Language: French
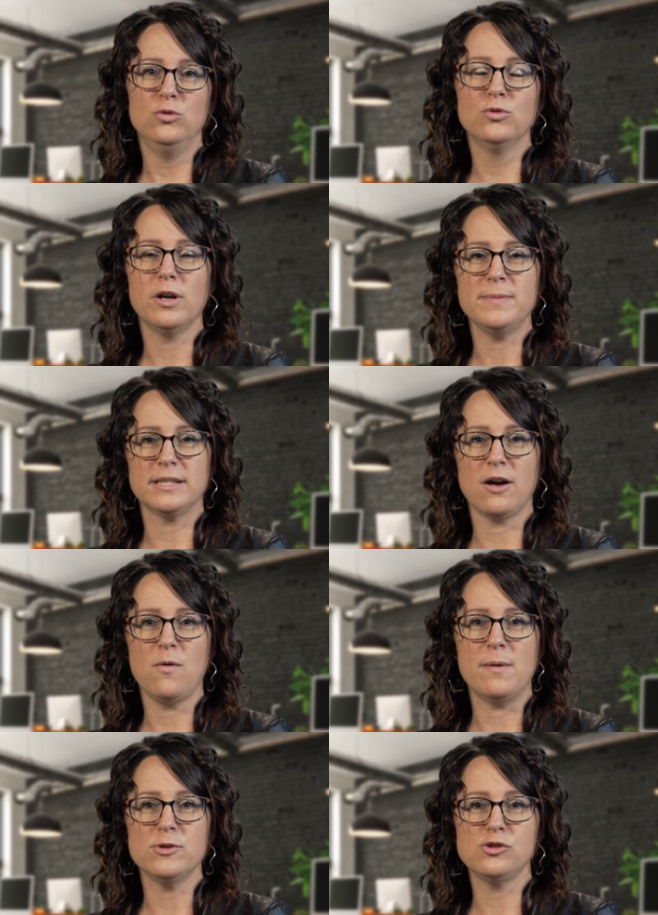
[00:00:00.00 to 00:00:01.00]
nous
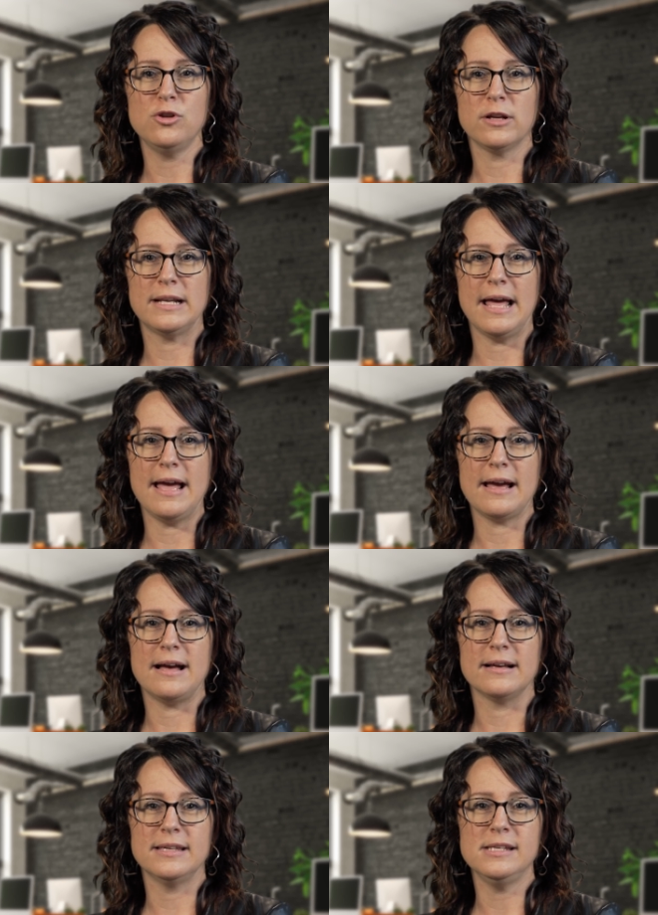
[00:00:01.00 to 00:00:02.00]
remettrons à M. Leclerc
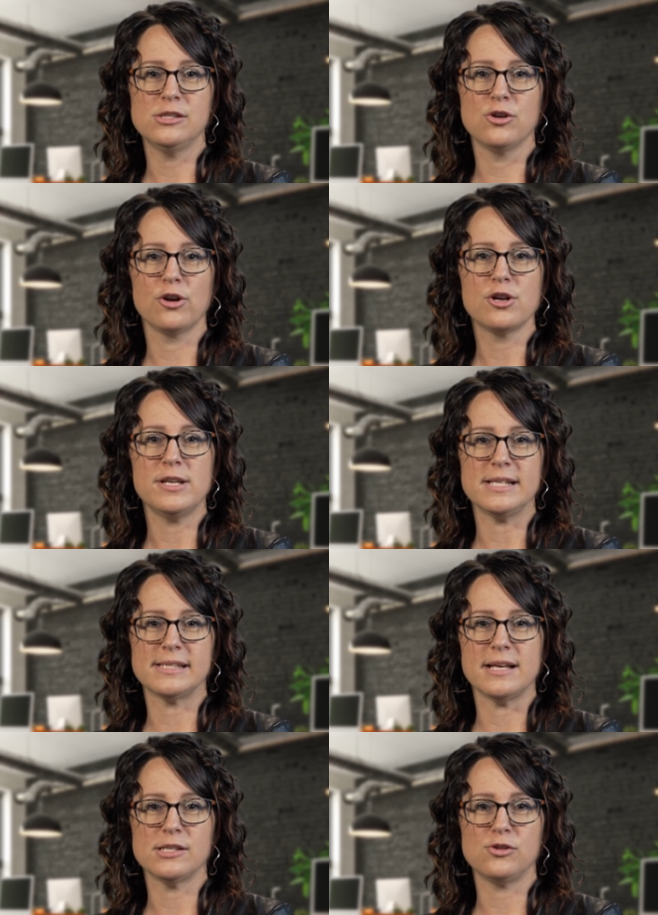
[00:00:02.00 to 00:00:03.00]
en guise de
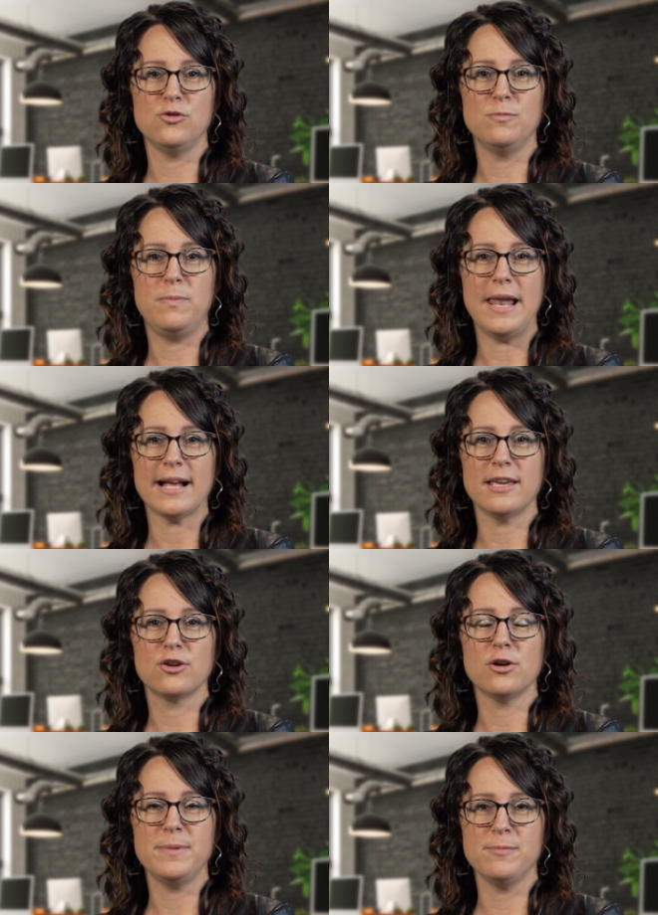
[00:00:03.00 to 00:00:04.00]
reconnaissance une plaque
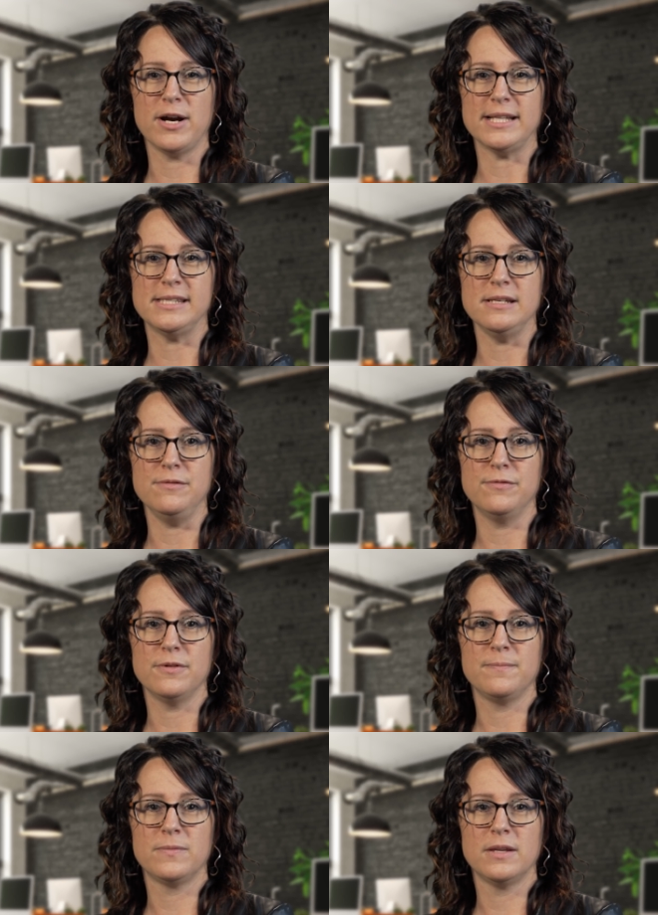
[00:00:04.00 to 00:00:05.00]
commémorative.
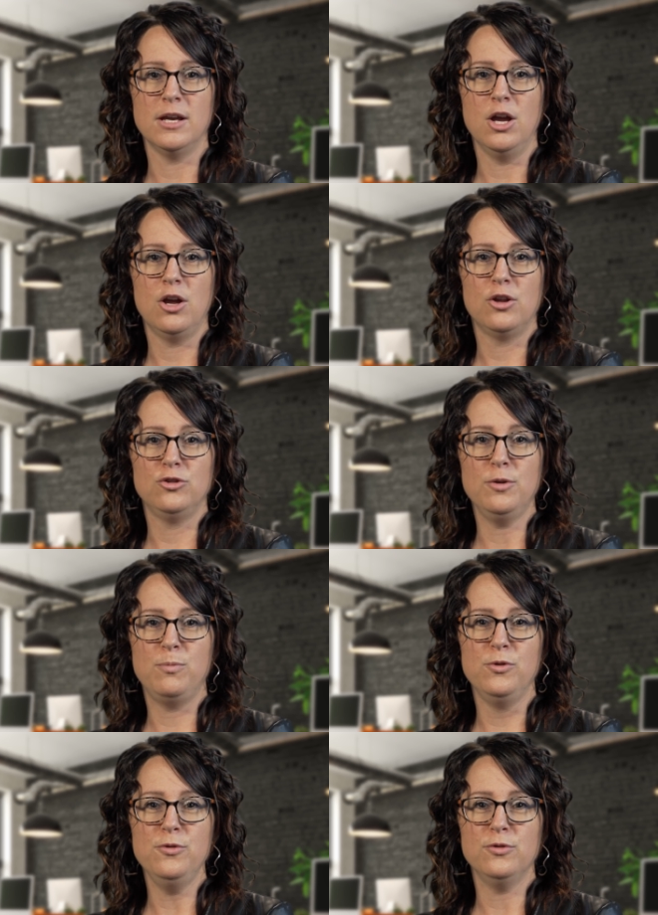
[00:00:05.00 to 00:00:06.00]
De
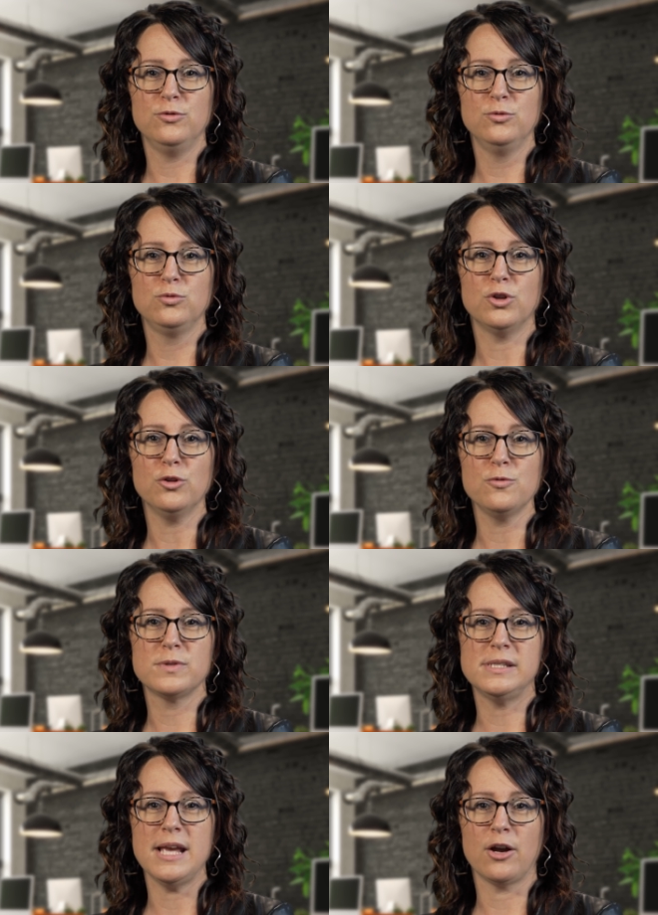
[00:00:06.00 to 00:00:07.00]
plus, nous tenons
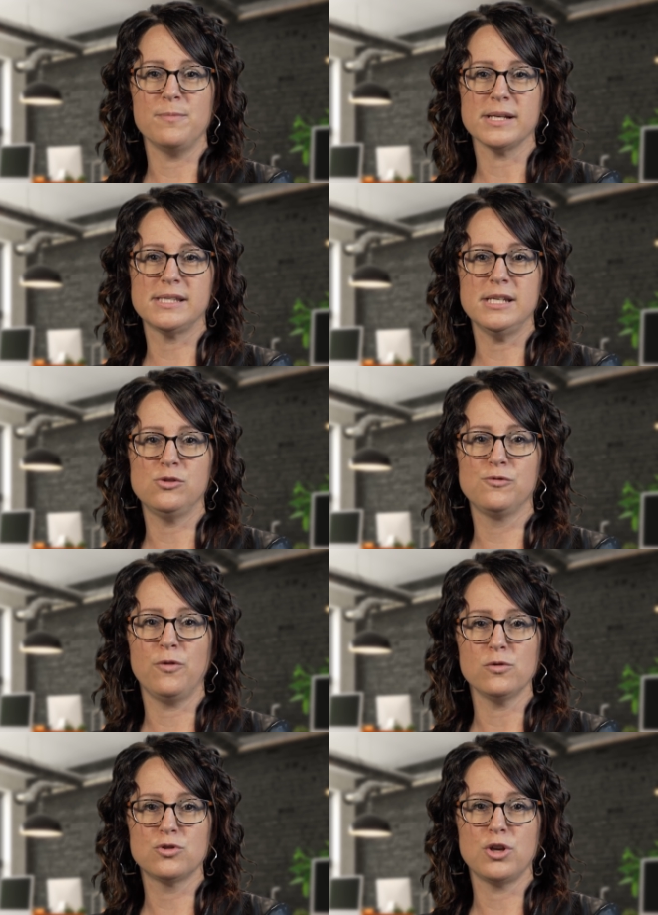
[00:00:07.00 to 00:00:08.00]
aussi à remercier du
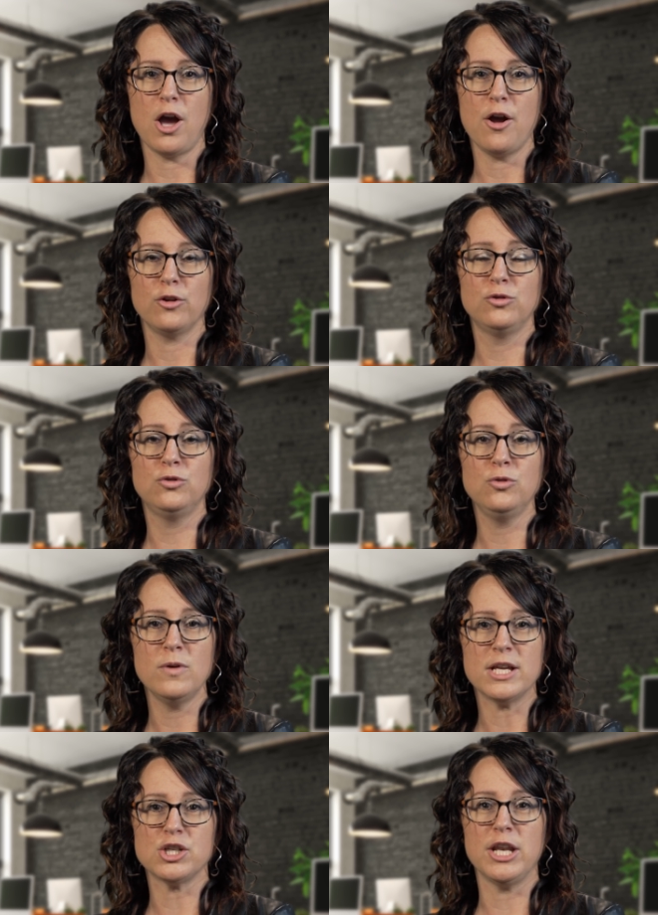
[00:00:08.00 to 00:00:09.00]
fond du cœur tous
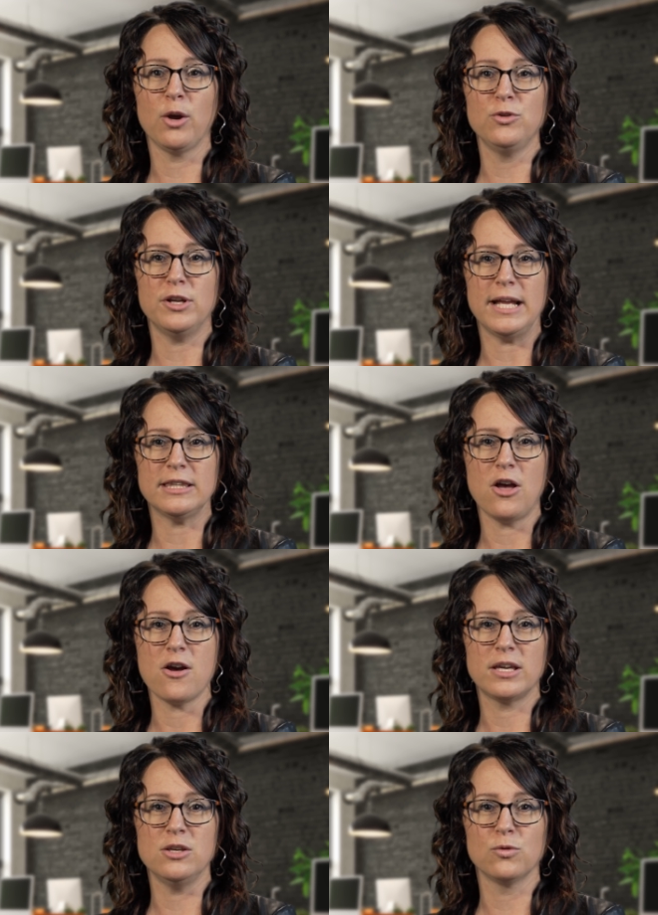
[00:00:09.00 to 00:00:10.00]
les généreux
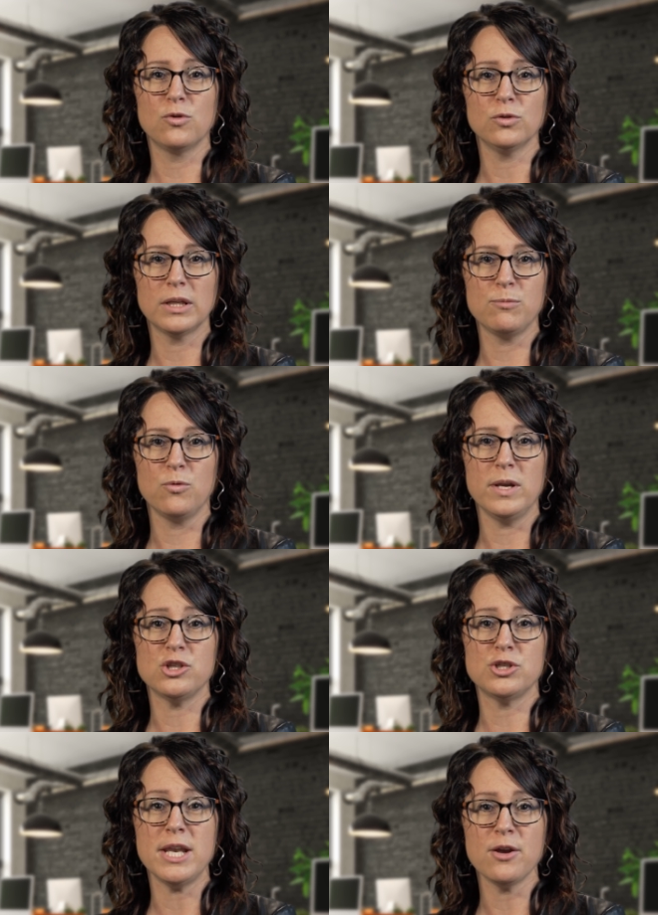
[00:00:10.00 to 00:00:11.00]
donateurs qui ont contribué
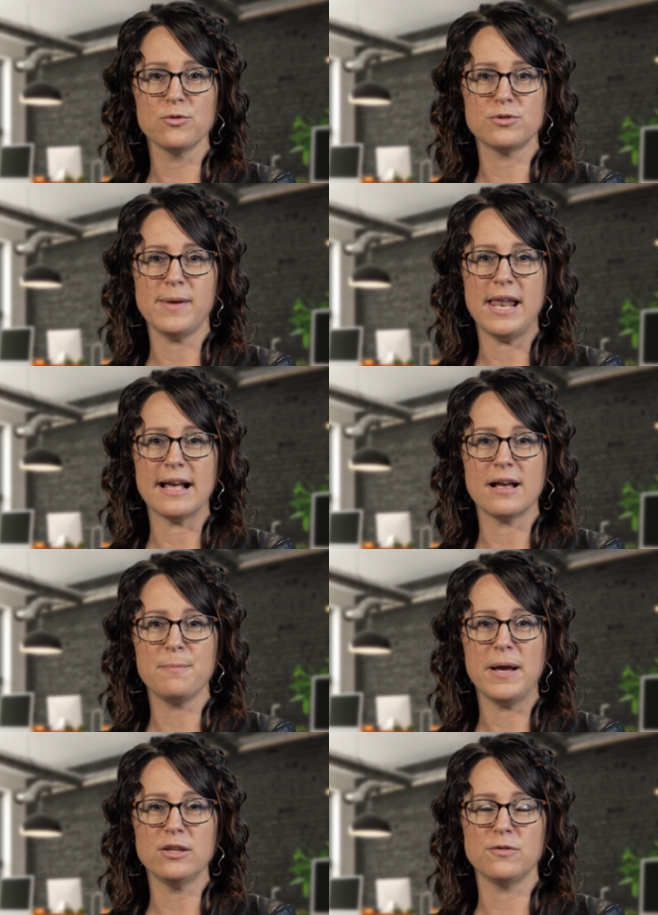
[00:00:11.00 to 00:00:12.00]
généreusement à la
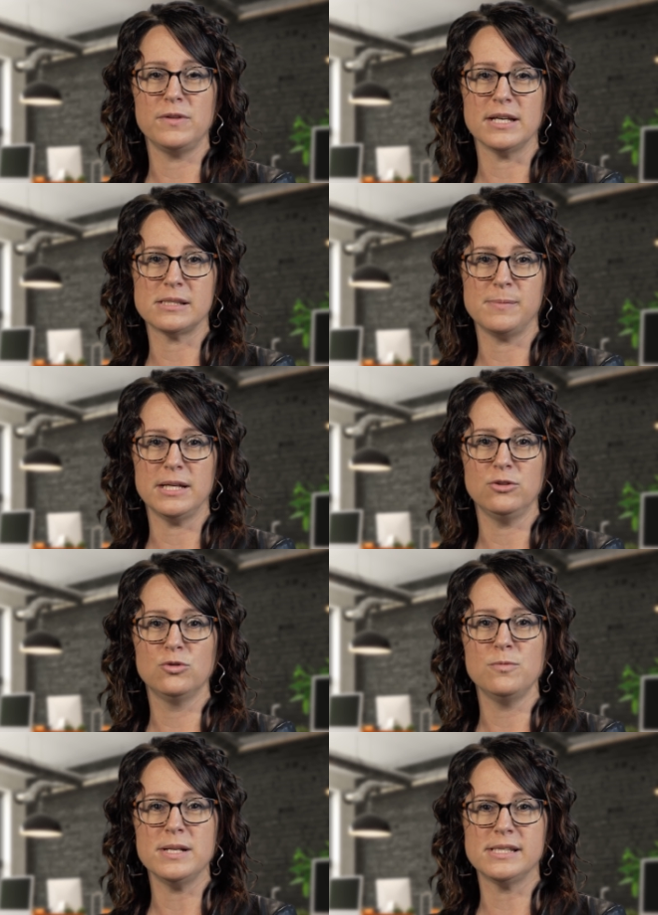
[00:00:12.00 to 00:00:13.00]
campagne de financement
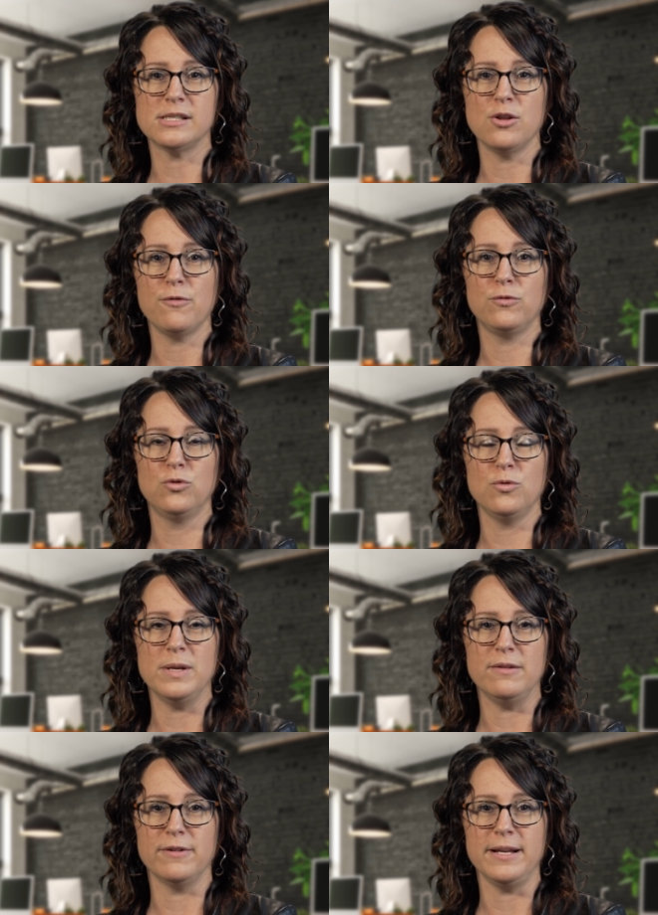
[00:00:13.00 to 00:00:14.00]
2019-2020.